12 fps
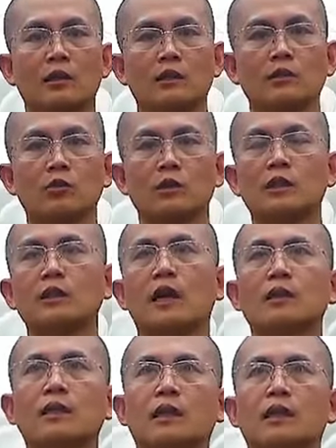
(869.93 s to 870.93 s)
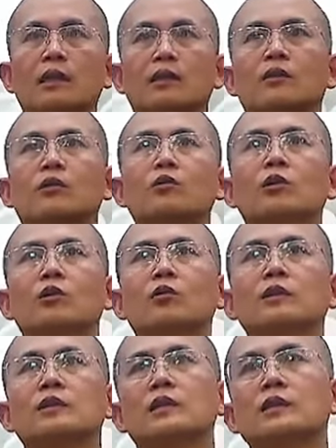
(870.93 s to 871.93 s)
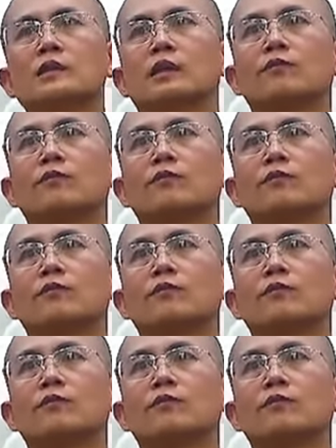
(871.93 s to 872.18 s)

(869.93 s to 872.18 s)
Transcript: ví dụ cái thân này nó luôn luôn sinh diệt